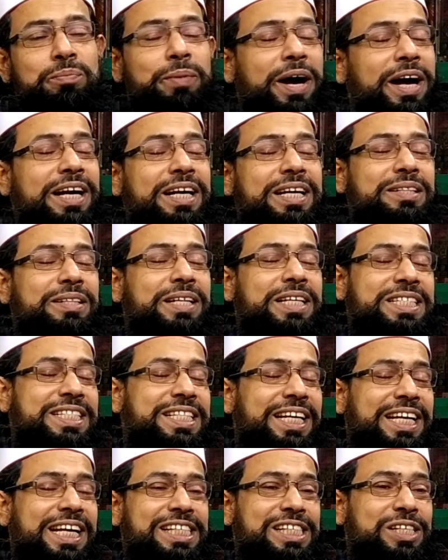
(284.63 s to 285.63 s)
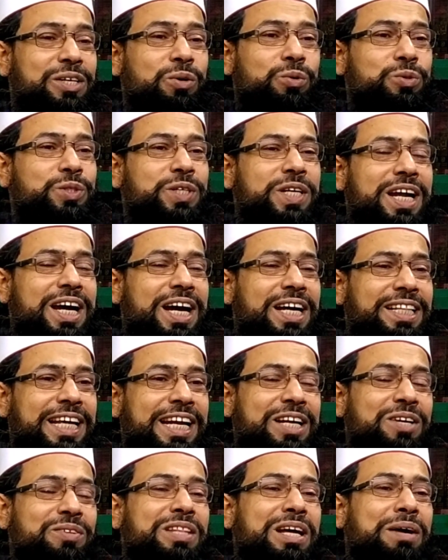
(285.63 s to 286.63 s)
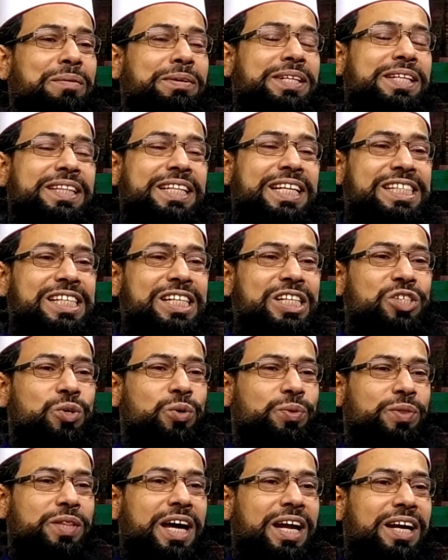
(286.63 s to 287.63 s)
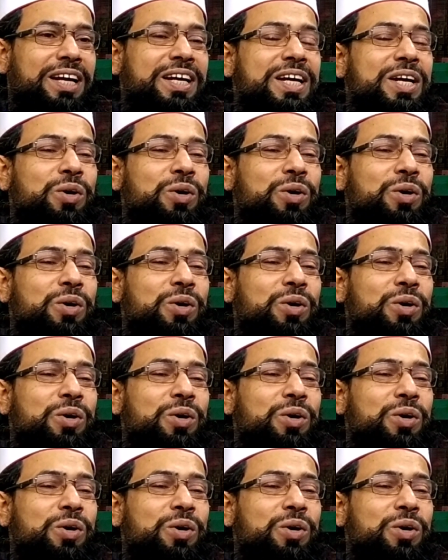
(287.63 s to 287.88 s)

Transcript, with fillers: বাইরের দেশ থেকে এসে করছে না তারা কিন্তু আমাদের দেশেরই সন্তান